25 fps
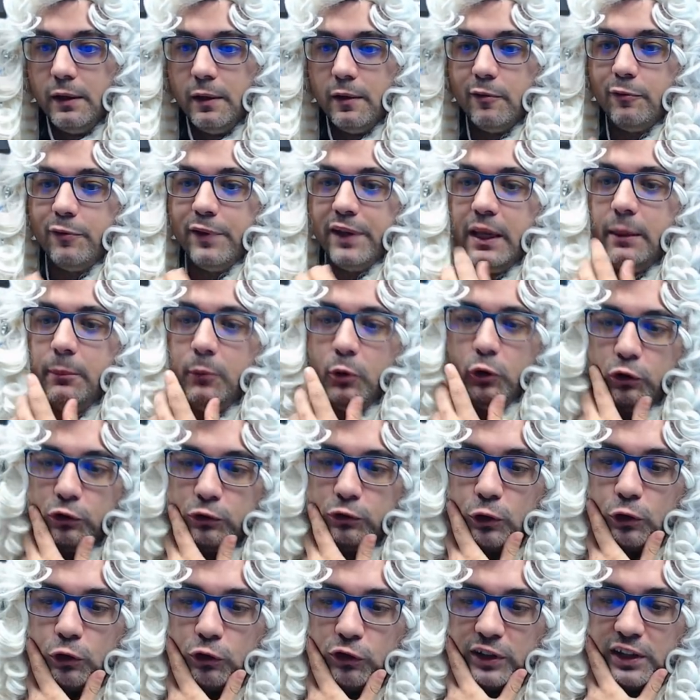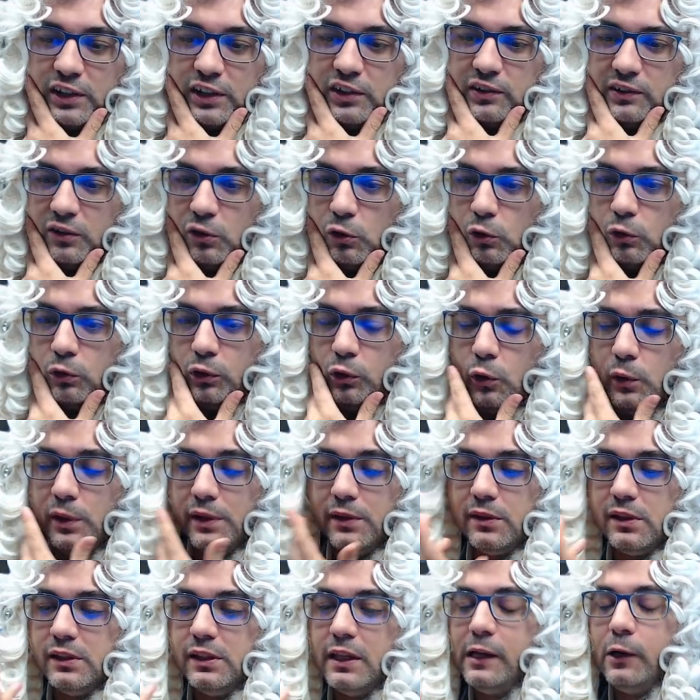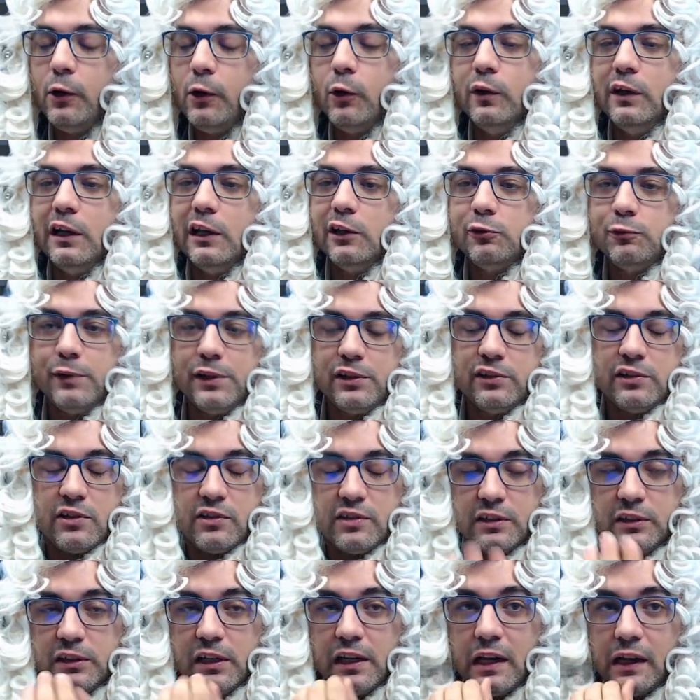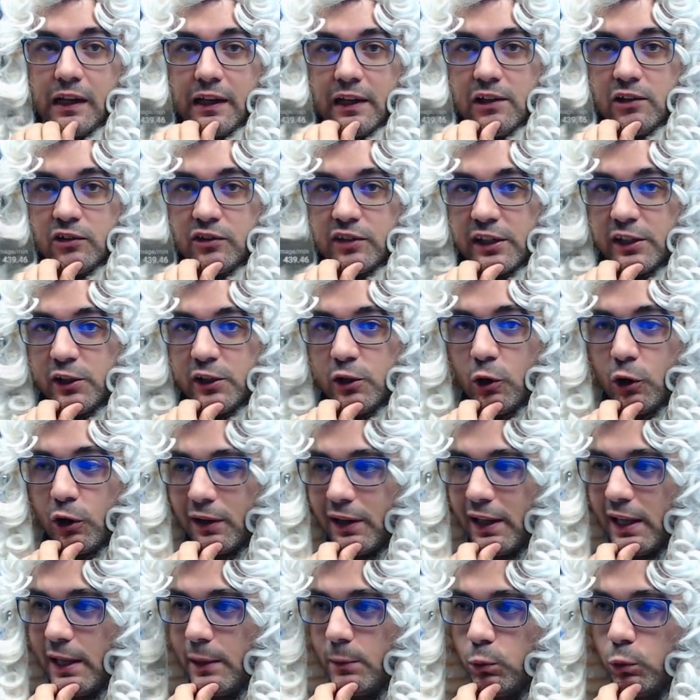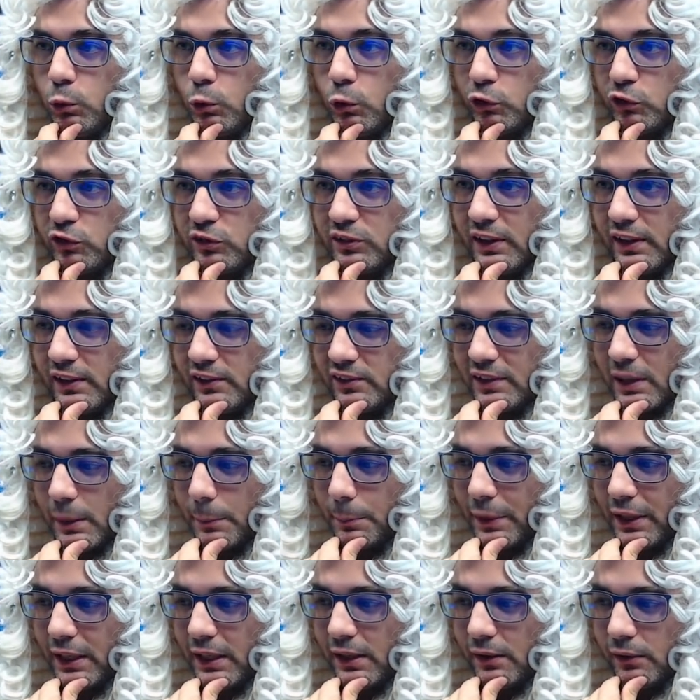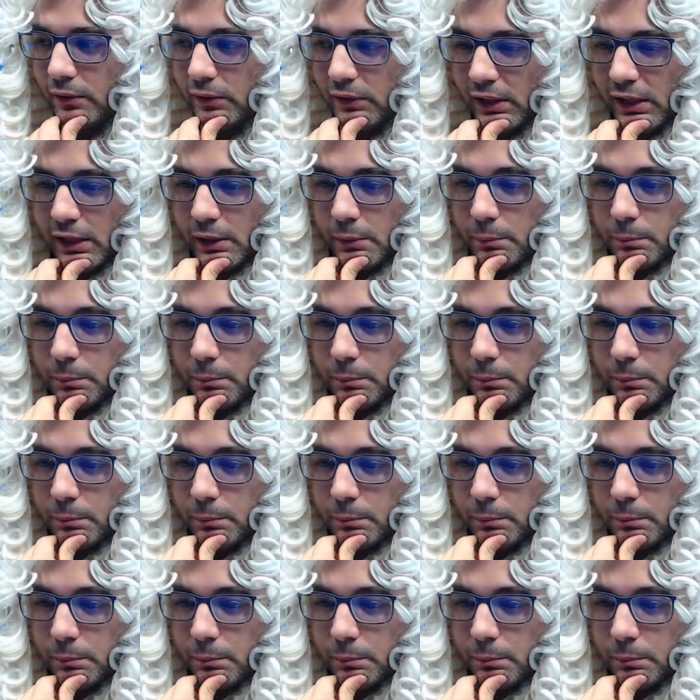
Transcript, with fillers: Fijémonos que son, coinciden con las fechas en las que el señor Leiburs desaparece.